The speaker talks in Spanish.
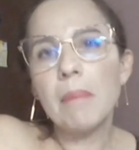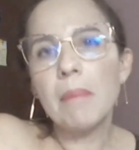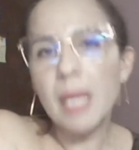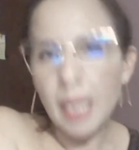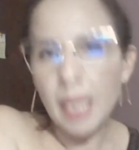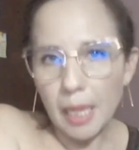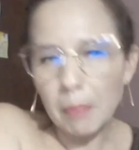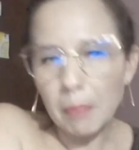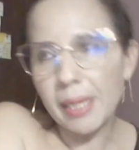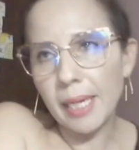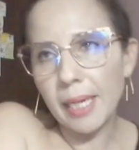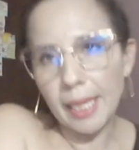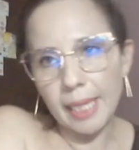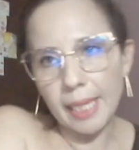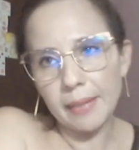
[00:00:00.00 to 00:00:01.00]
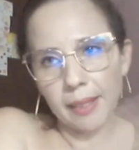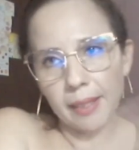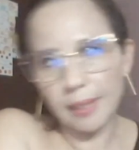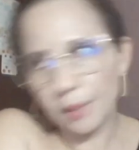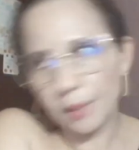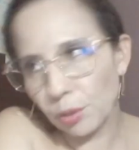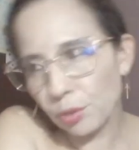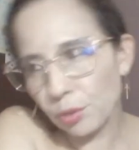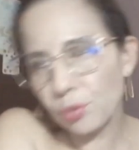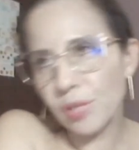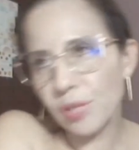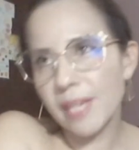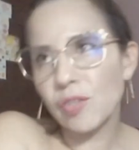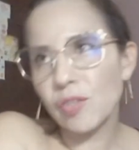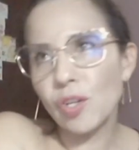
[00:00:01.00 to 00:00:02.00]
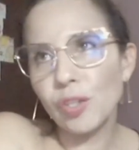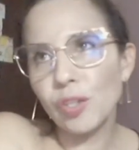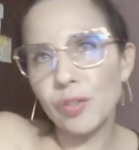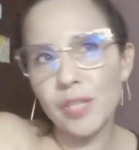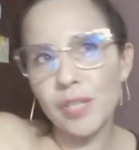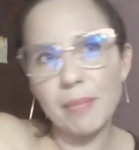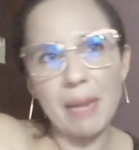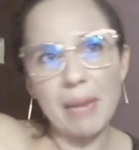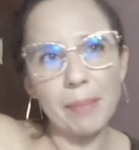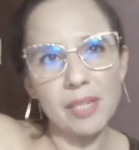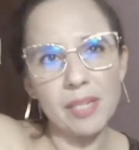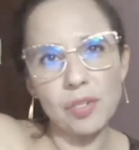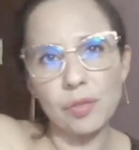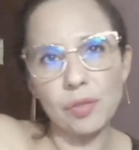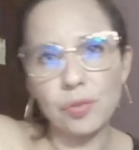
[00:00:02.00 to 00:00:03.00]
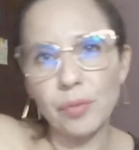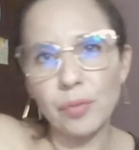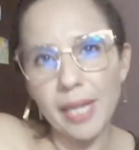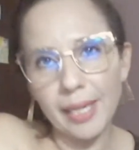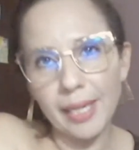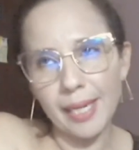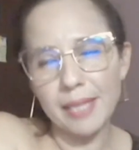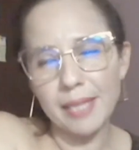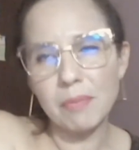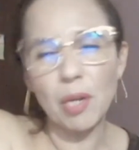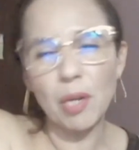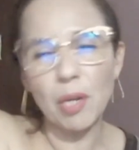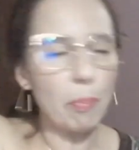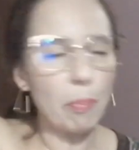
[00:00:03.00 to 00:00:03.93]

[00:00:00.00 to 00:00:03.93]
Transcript: mi hija María Alejandra, la que todos ustedes conocen, la preciosura que es mi